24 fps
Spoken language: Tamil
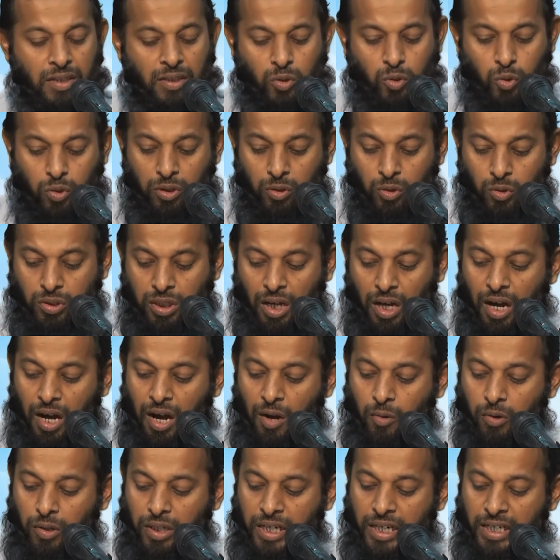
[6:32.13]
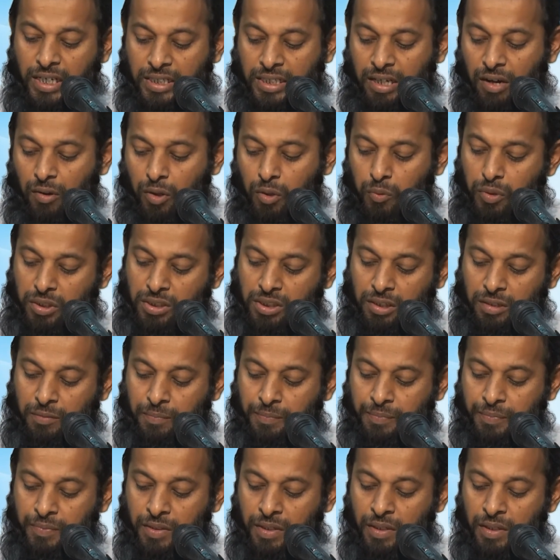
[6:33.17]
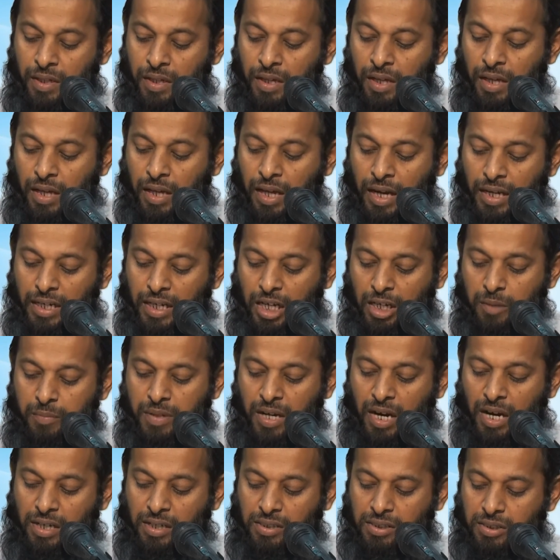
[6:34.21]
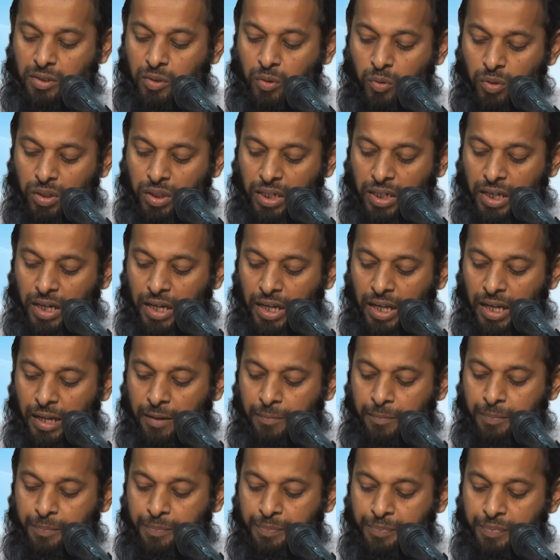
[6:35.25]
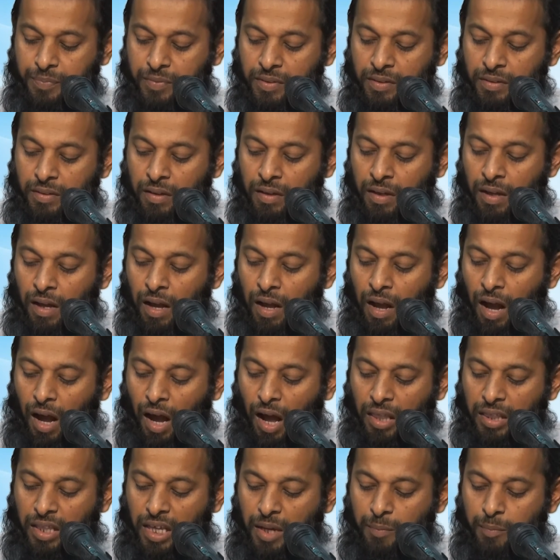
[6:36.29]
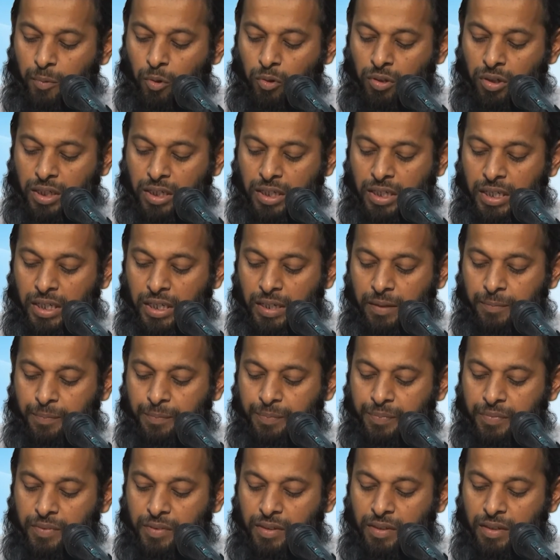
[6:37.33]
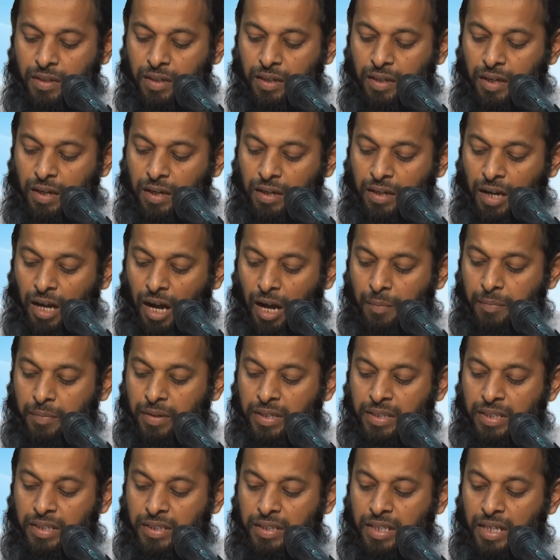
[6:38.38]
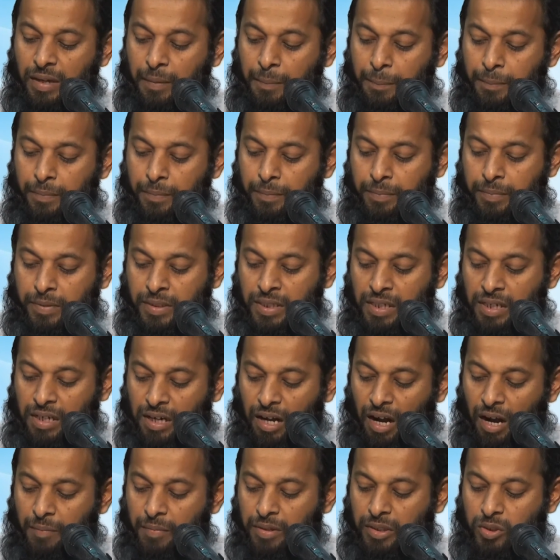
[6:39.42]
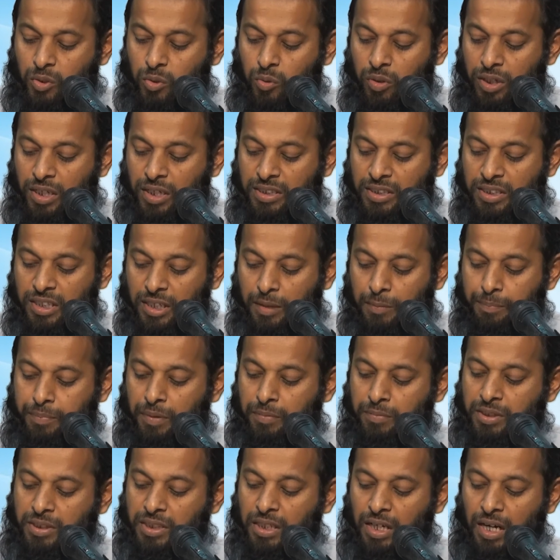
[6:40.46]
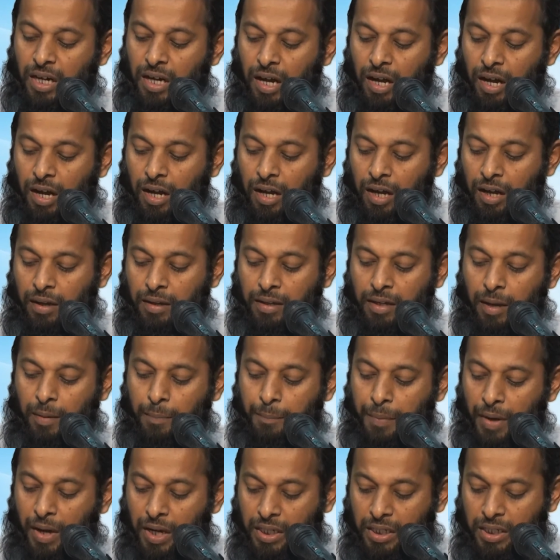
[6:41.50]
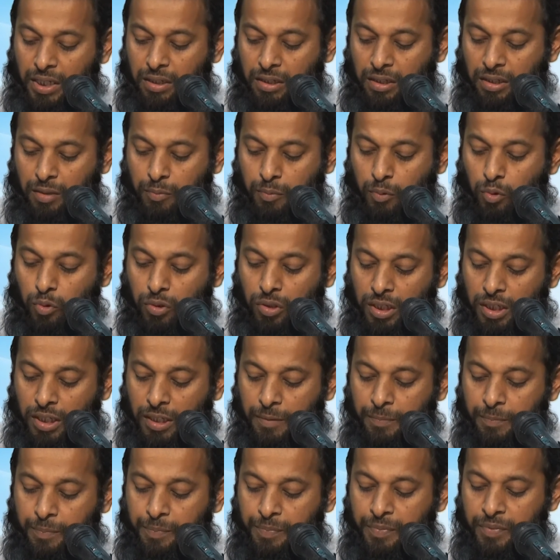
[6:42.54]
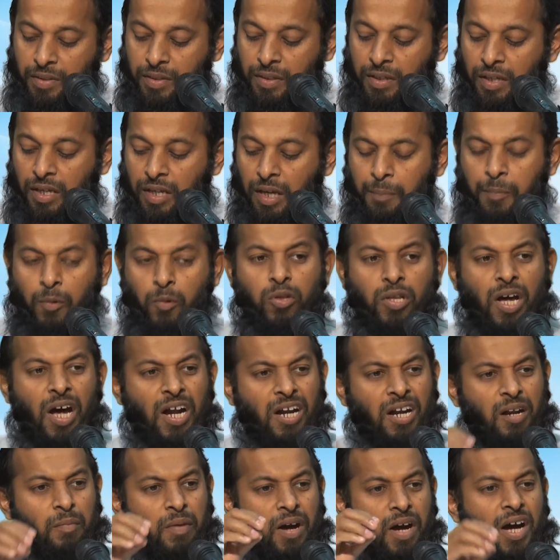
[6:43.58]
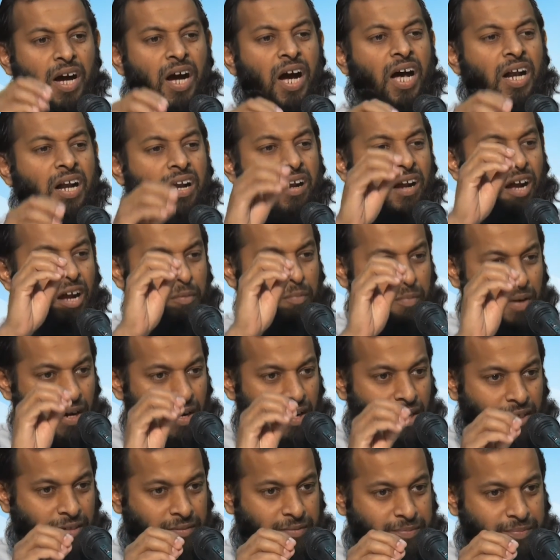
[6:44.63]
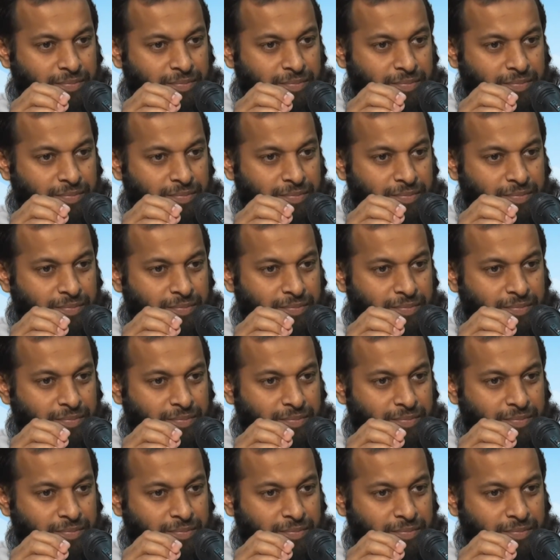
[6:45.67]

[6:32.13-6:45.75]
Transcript: சூரத் தாகாவுடைய எட்டாவது வசனம் என் அருமையான சகோதரர்களே அதே போன்று நாம் இந்த திருநாமத்தினுடைய சிறப்பம்சங்களாக நாம் பார்க்கின்ற போது இப்போ உதாரணமாக அர் ரஹ்மான்